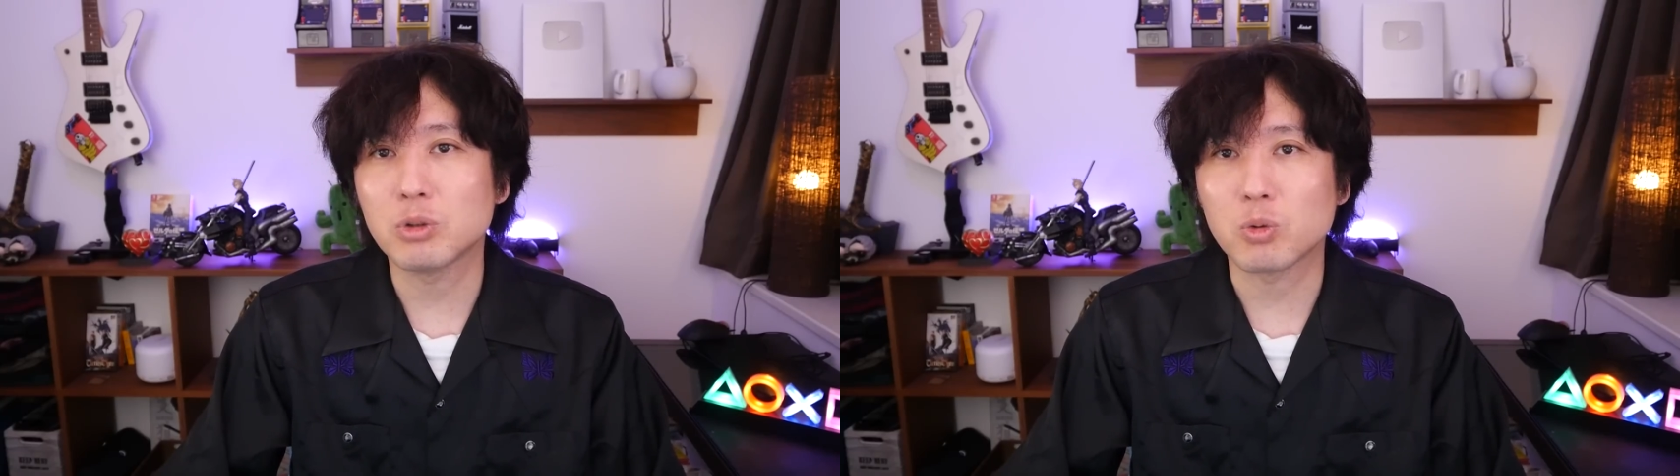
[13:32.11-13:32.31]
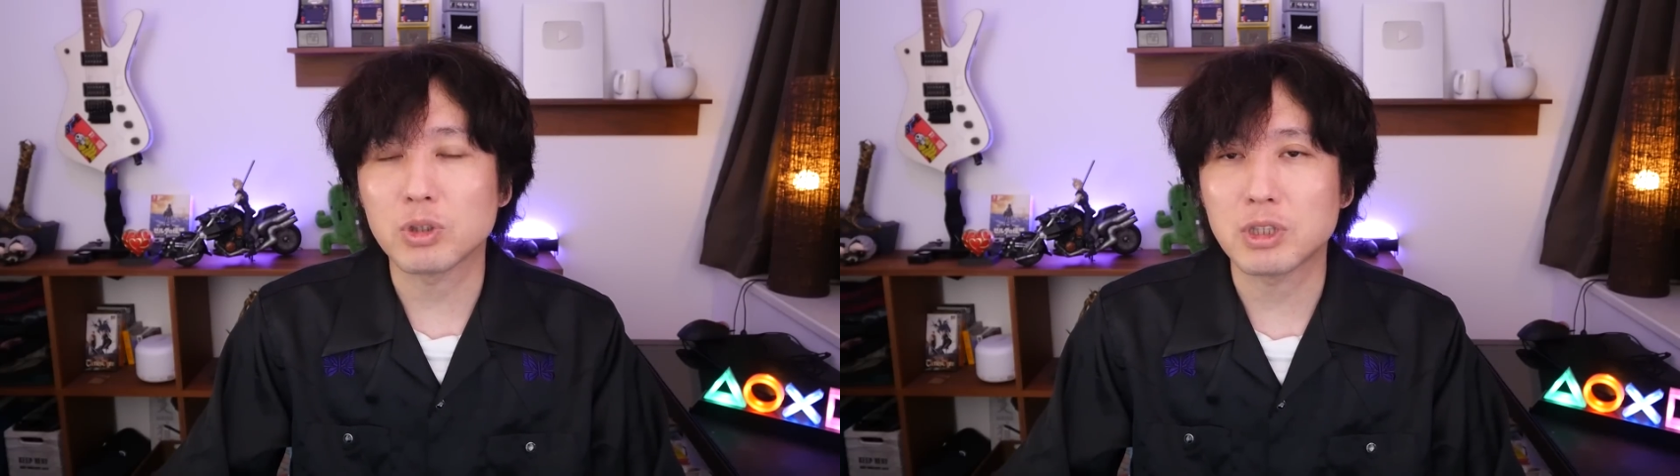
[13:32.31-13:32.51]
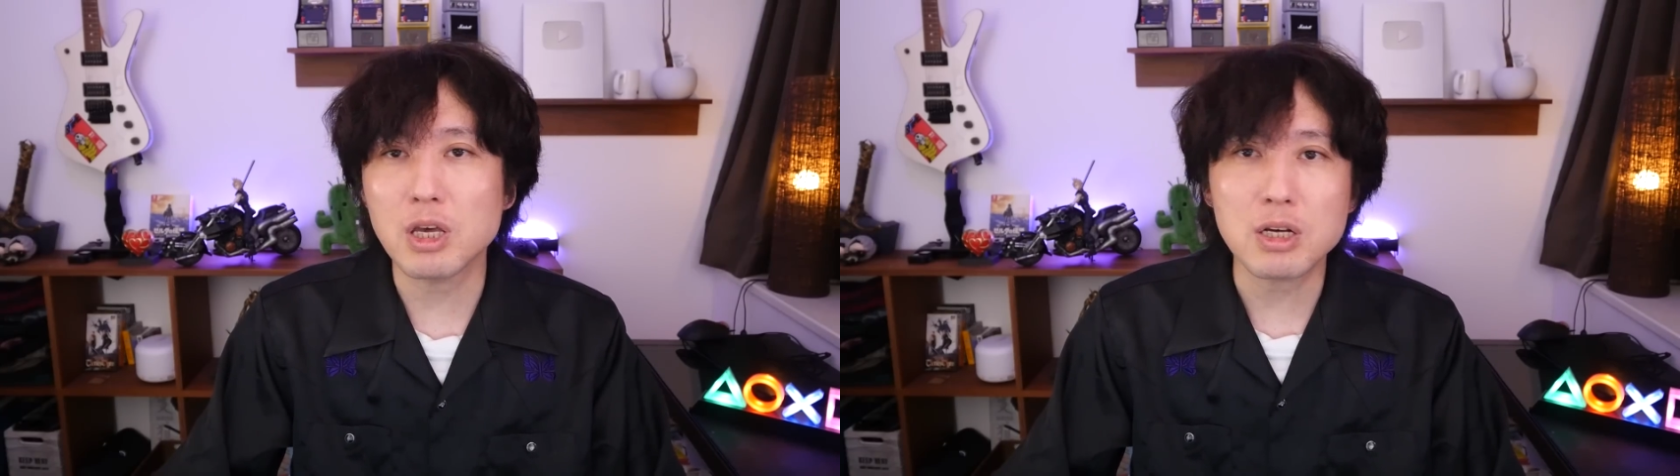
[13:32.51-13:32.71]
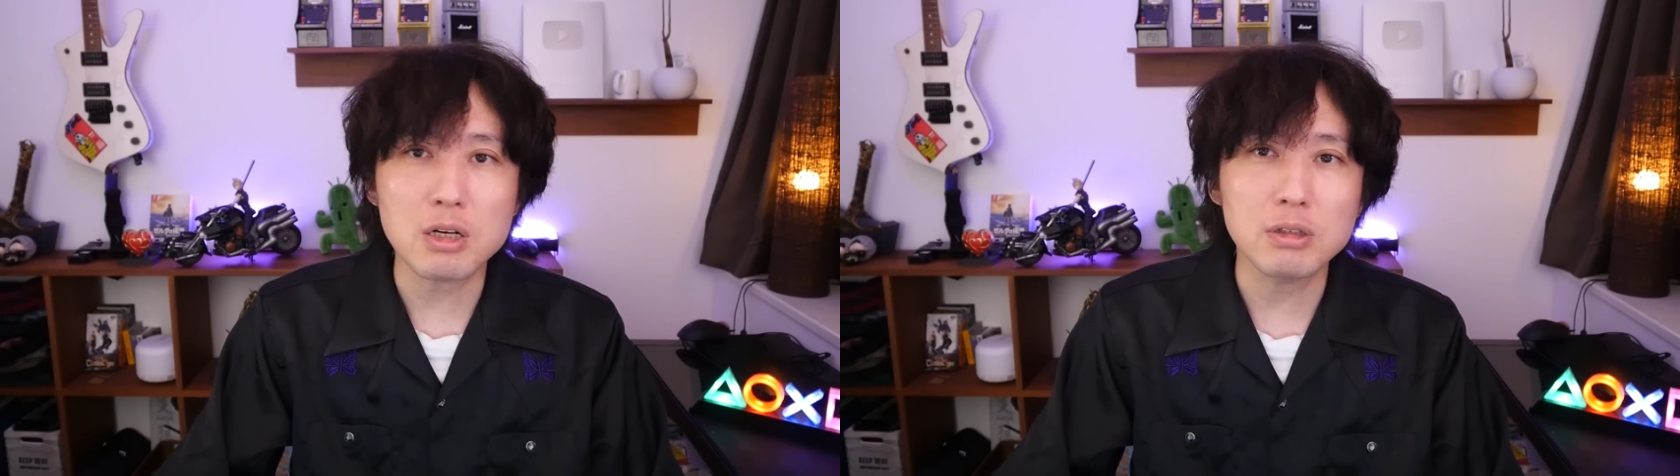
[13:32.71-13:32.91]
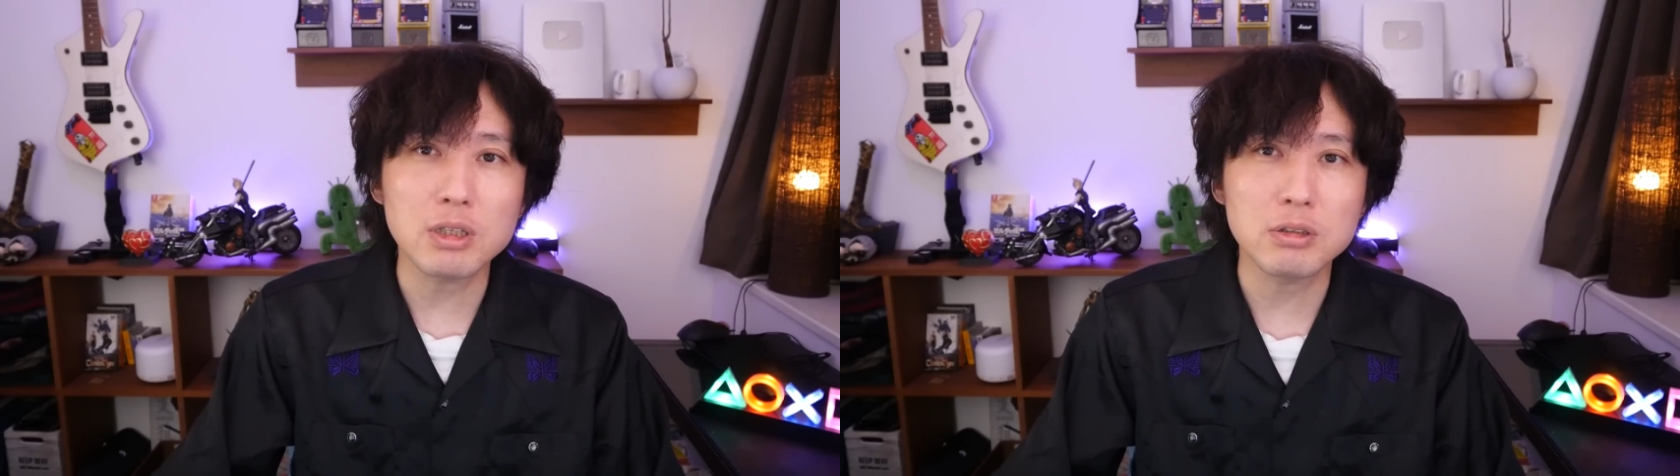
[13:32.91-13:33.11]
ちょっとこれ正
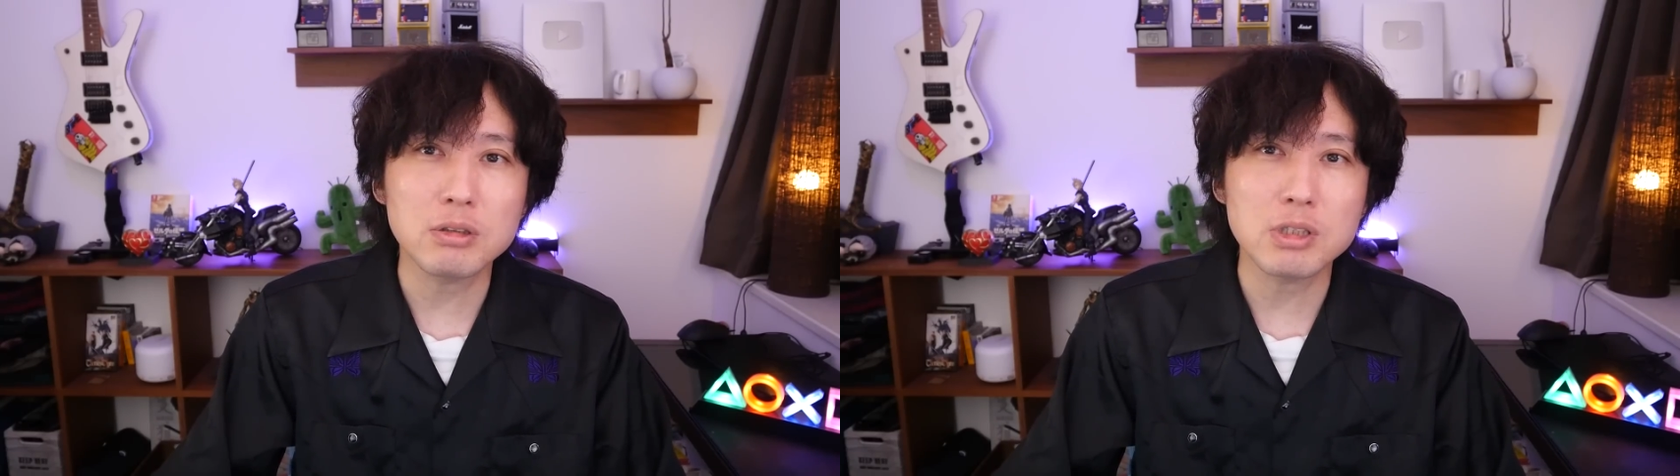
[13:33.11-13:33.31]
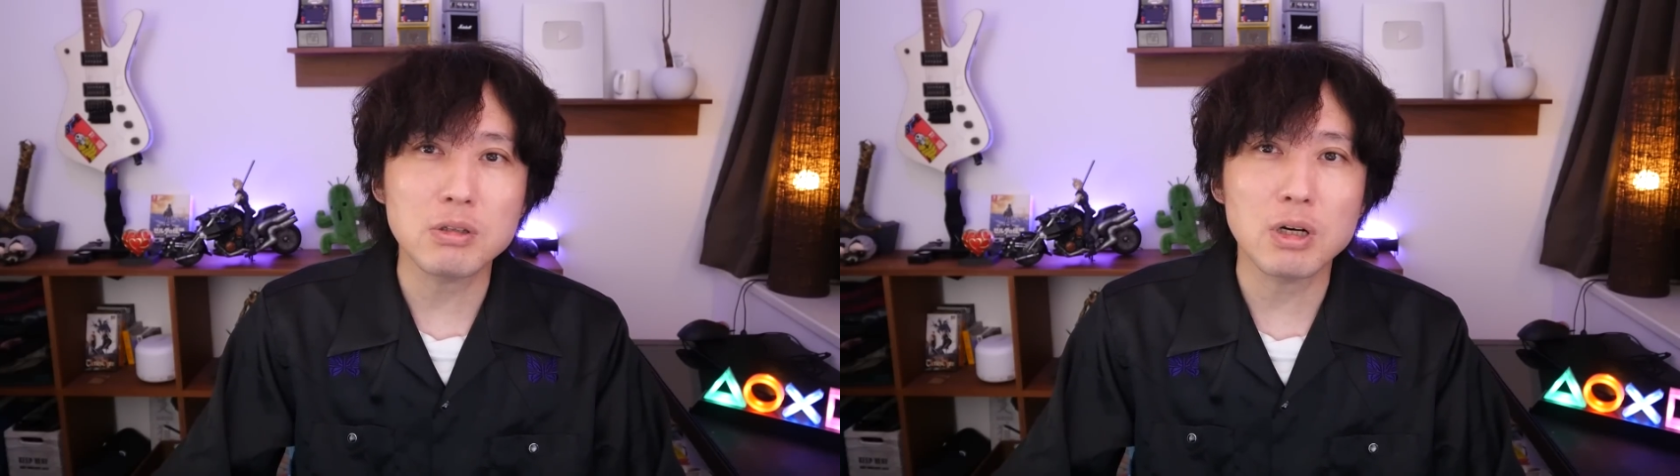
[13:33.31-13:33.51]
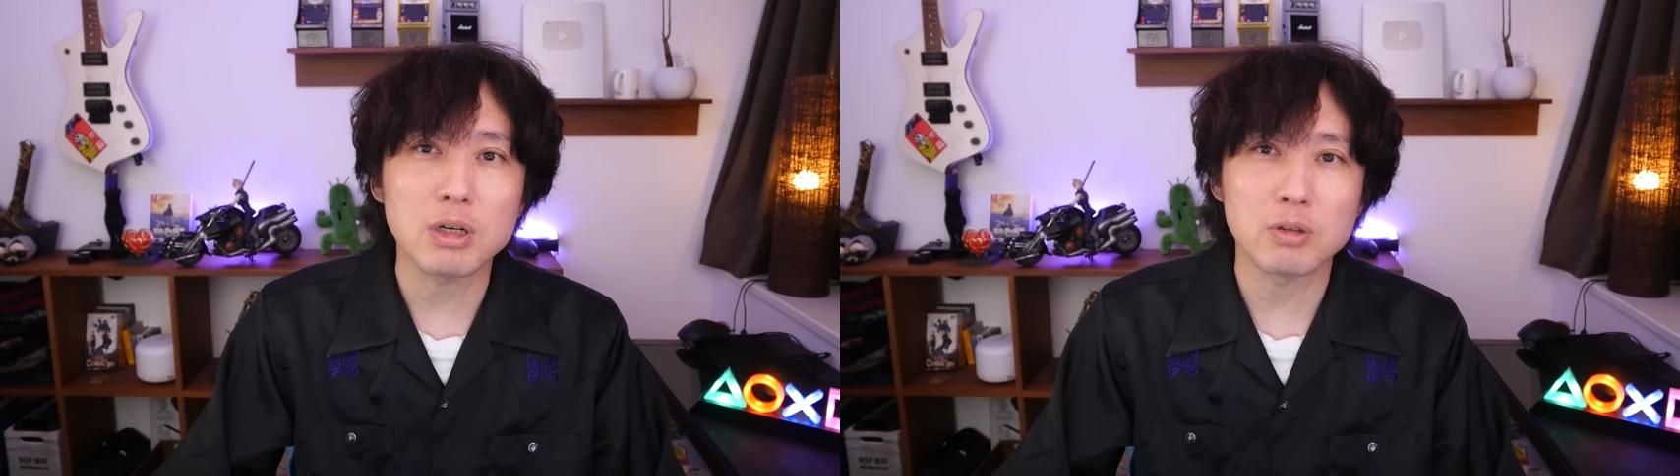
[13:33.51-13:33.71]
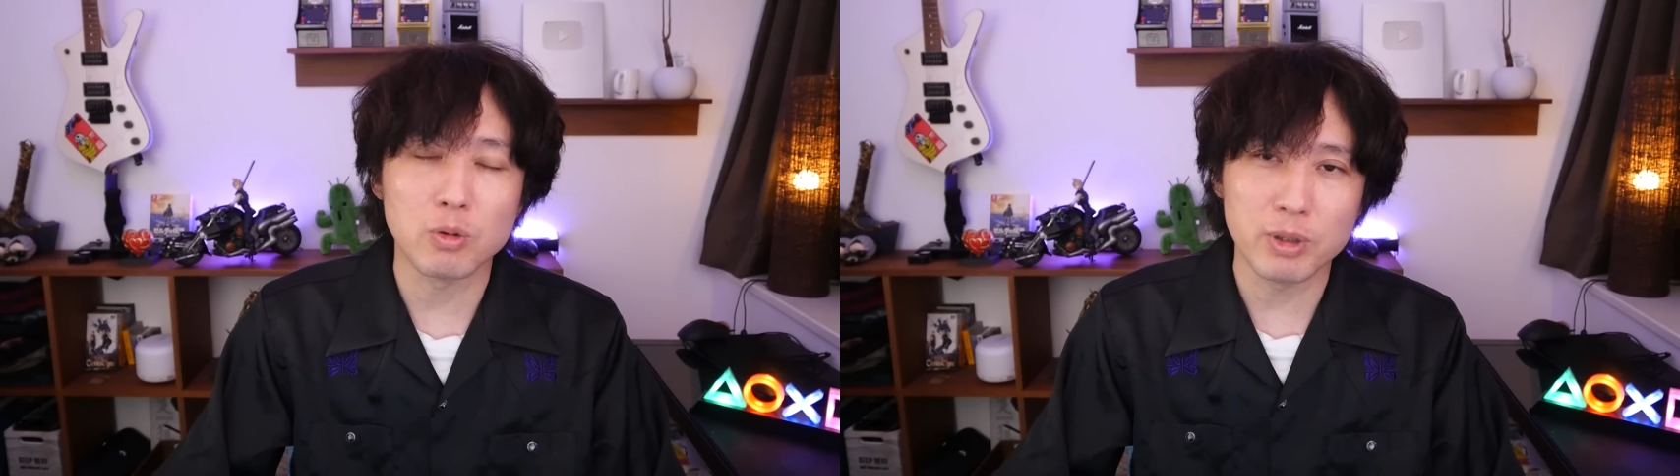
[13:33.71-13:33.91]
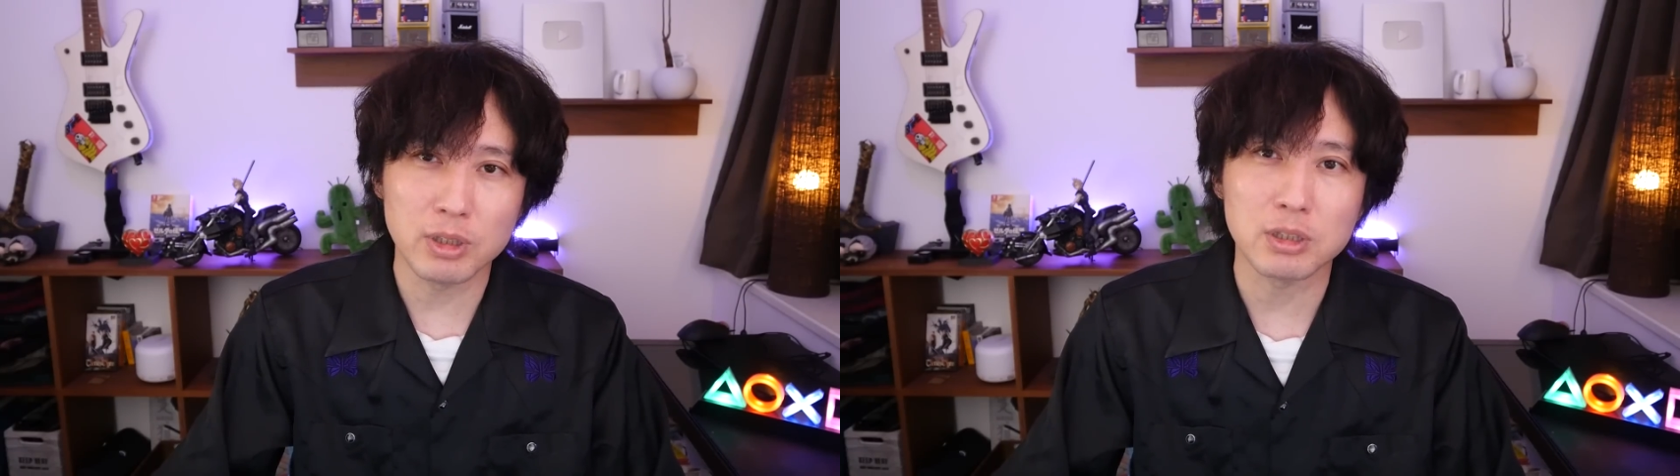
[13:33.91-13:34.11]
確な数字は
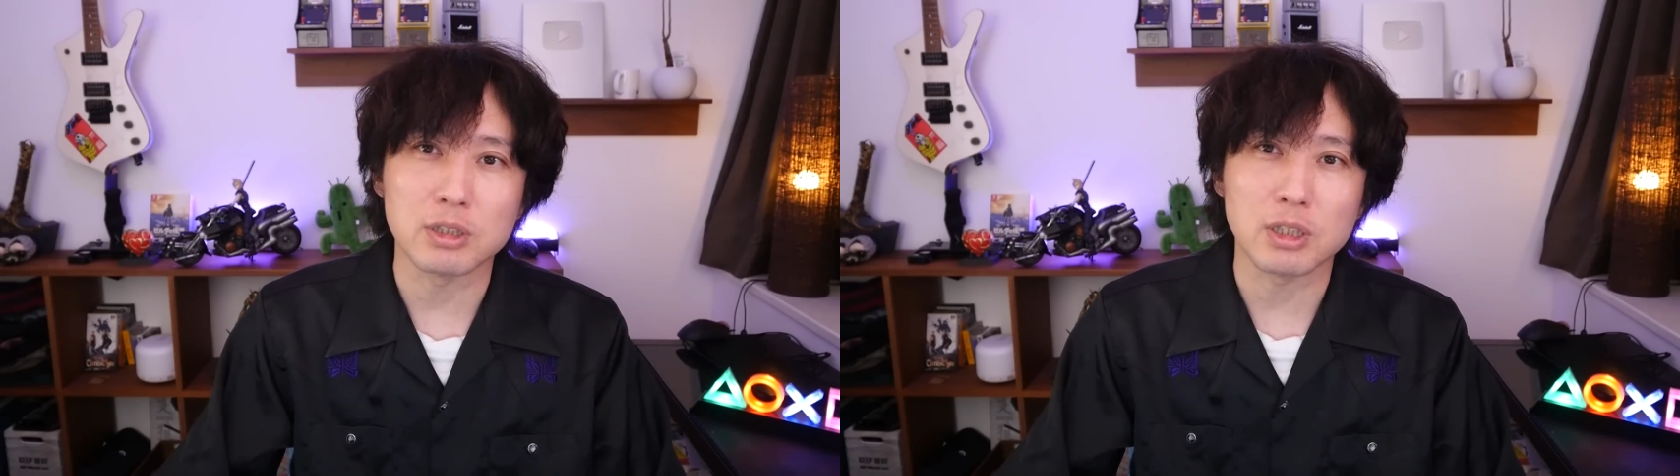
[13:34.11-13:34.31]
ごめんなさい、